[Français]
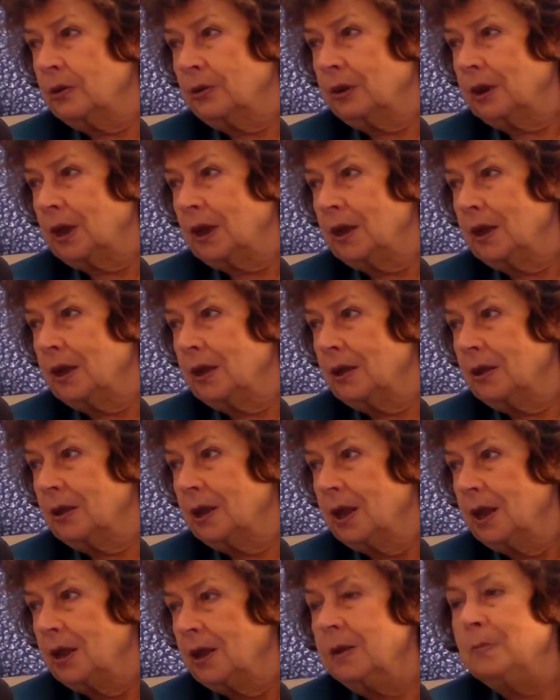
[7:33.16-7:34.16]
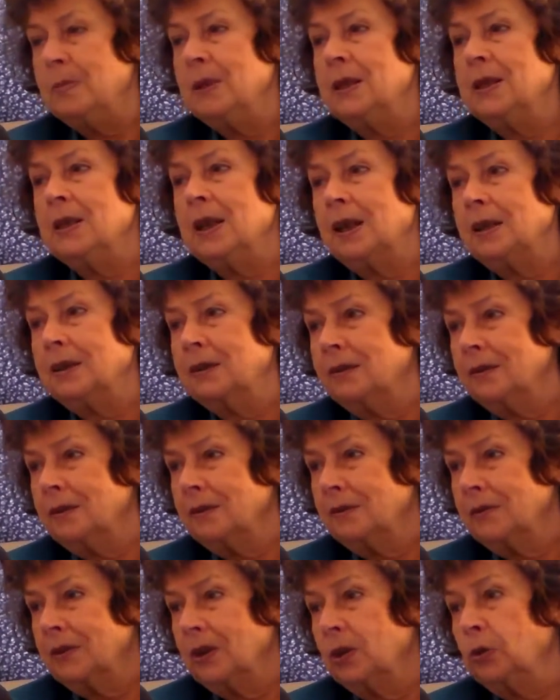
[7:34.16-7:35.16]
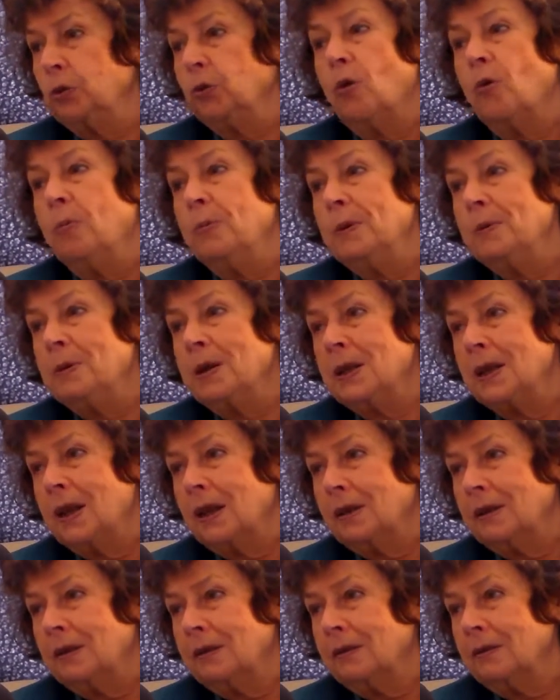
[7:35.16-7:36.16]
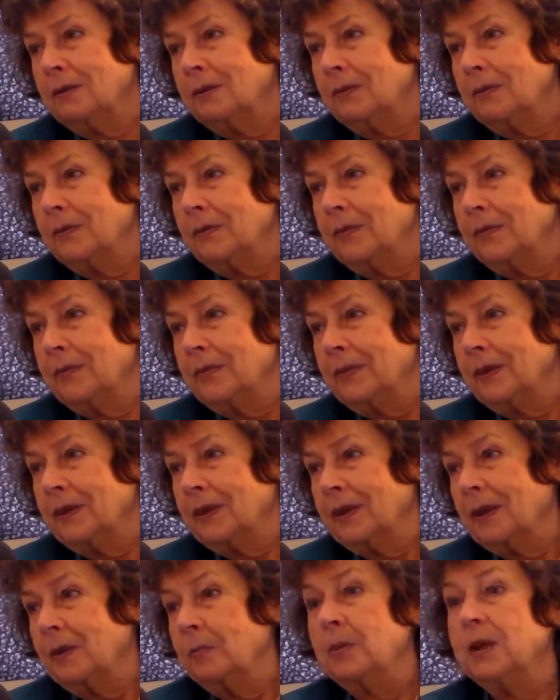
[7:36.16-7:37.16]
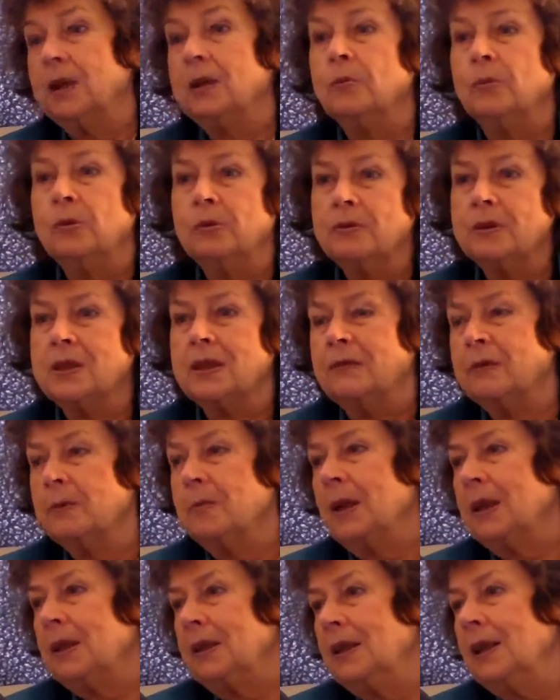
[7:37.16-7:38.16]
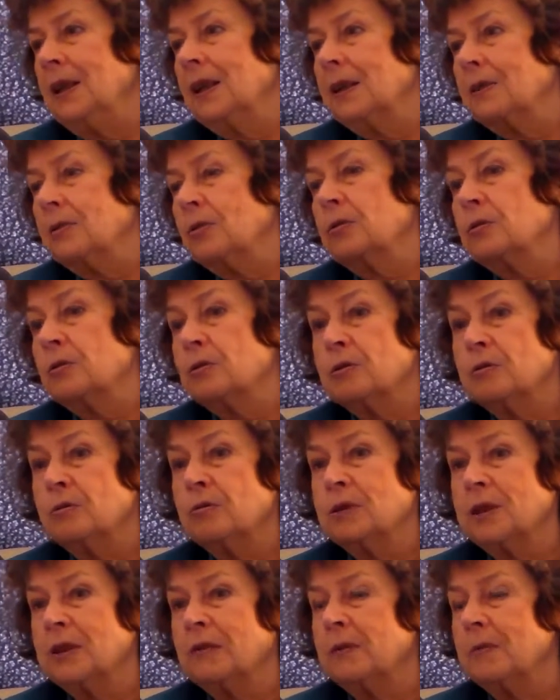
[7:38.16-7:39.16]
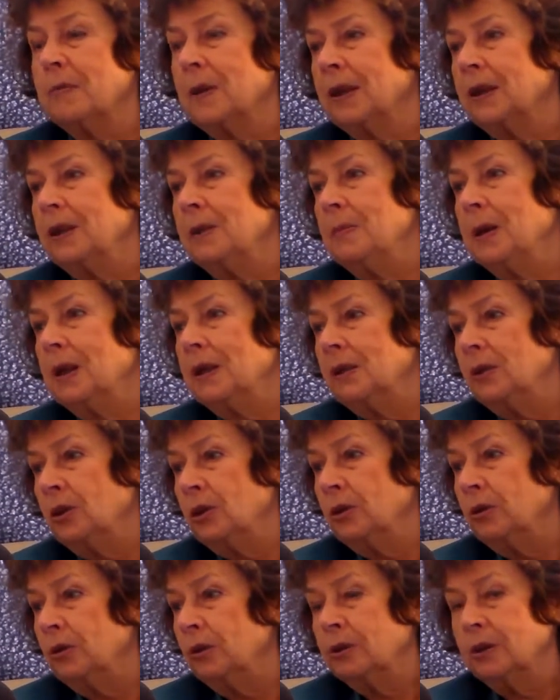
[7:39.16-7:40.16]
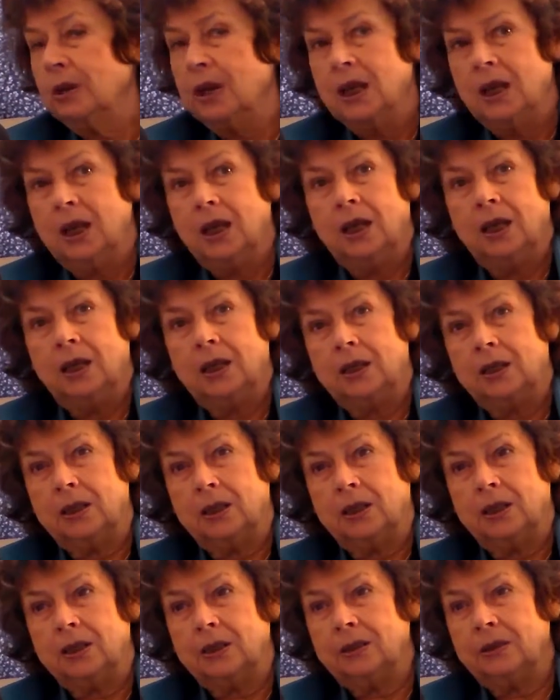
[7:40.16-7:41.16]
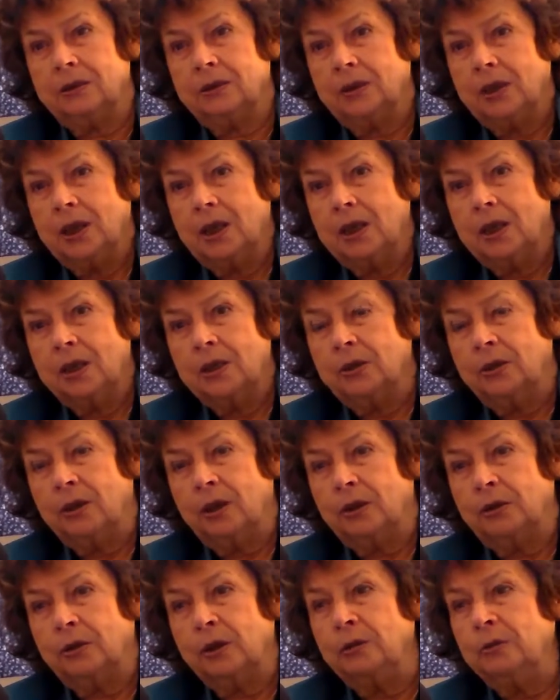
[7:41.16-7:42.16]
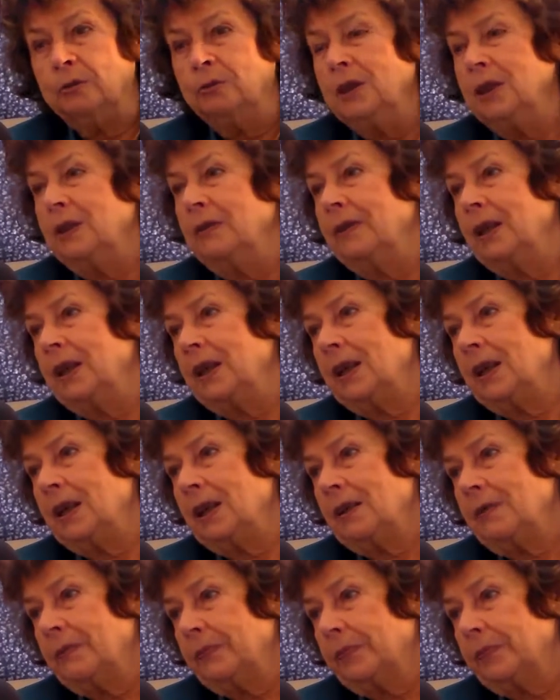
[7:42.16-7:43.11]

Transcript: très immédiates et trop immédiates. Mais bon, ça fait partie, les réseaux sociaux, ça fait partie maintenant d'un univers